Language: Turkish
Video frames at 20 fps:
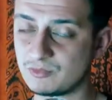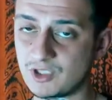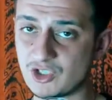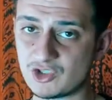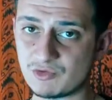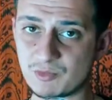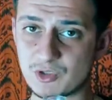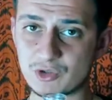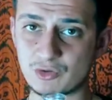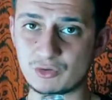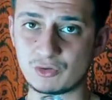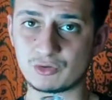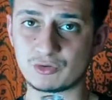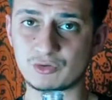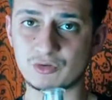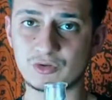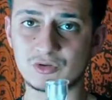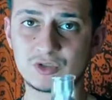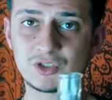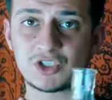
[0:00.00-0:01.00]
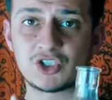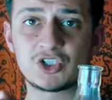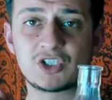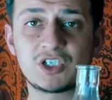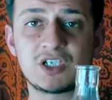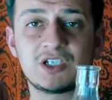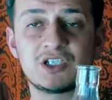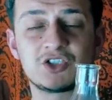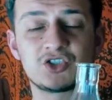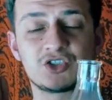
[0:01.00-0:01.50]
İçme suyunu
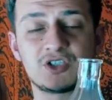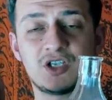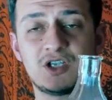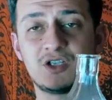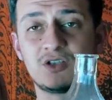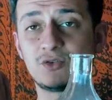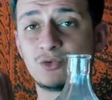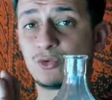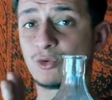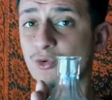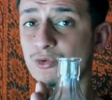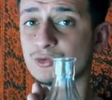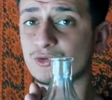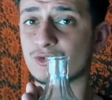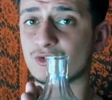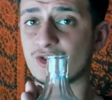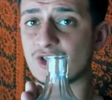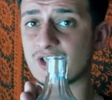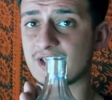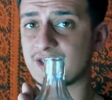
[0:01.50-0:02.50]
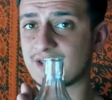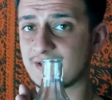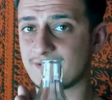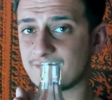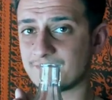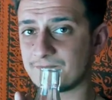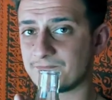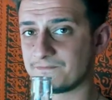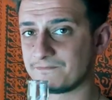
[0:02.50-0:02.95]
şişenin içine dolduracağız.